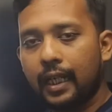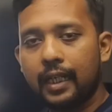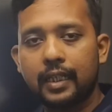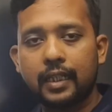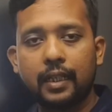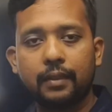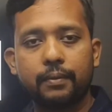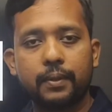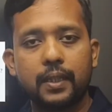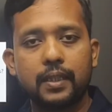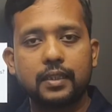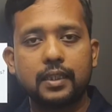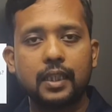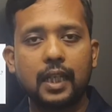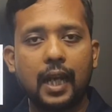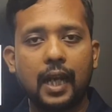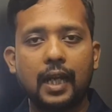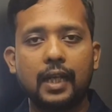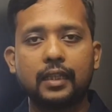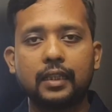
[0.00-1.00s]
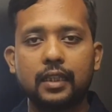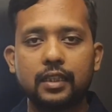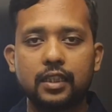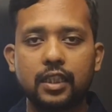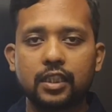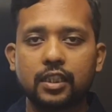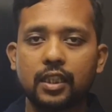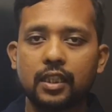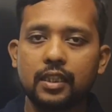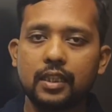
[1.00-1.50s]
কারেন্ট অ্যাফেয়ার্সের আর একটা
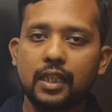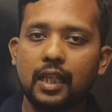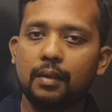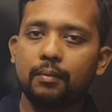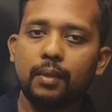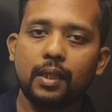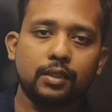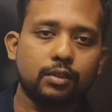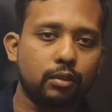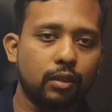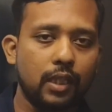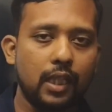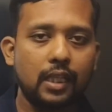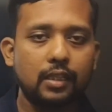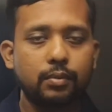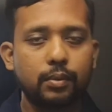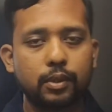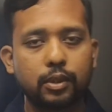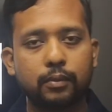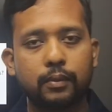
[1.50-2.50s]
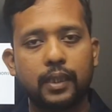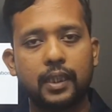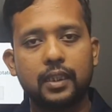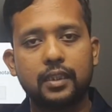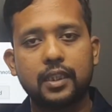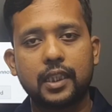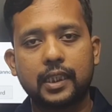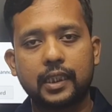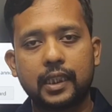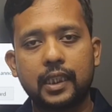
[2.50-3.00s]
সেশন নিয়ে আমরা চলে আসবো
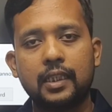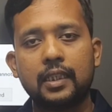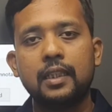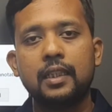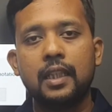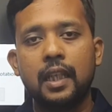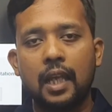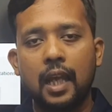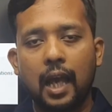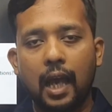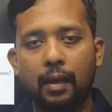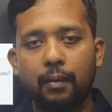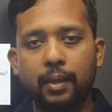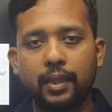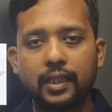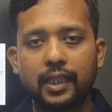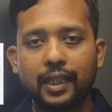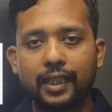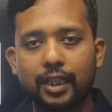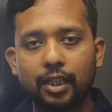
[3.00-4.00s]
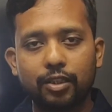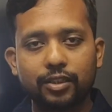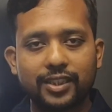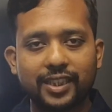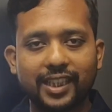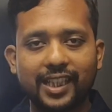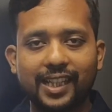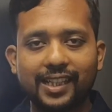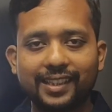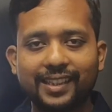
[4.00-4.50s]
তোমাদের সাথে আবার দেখা
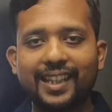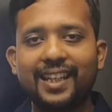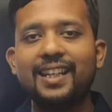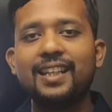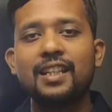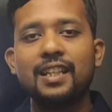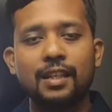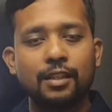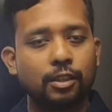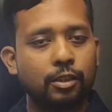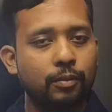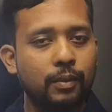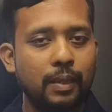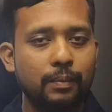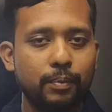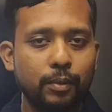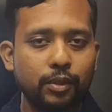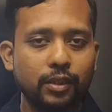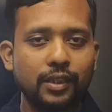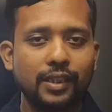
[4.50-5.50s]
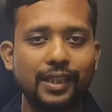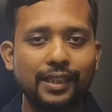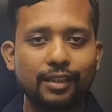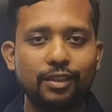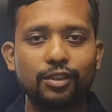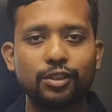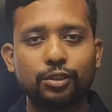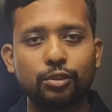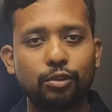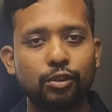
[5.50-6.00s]
হচ্ছে কালকে তোমরা পড়তে
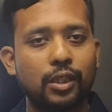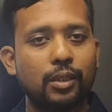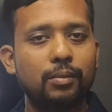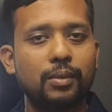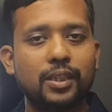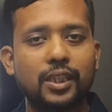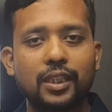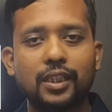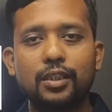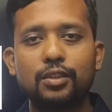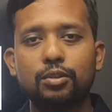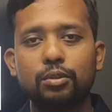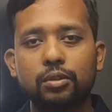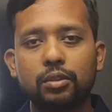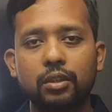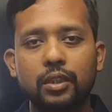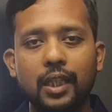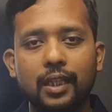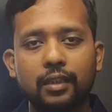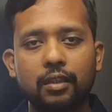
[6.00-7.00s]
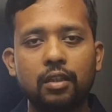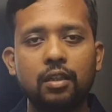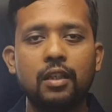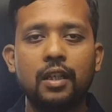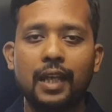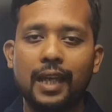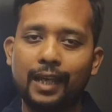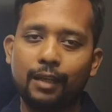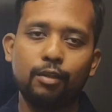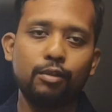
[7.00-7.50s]
থাকো স্কোর ডেমির সাথে যুক্ত থাকো
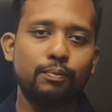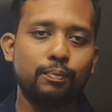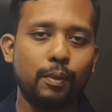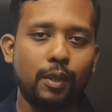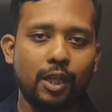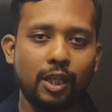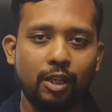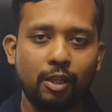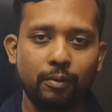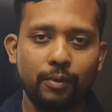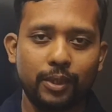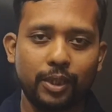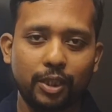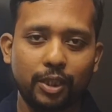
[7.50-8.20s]
এখন পড়া হবে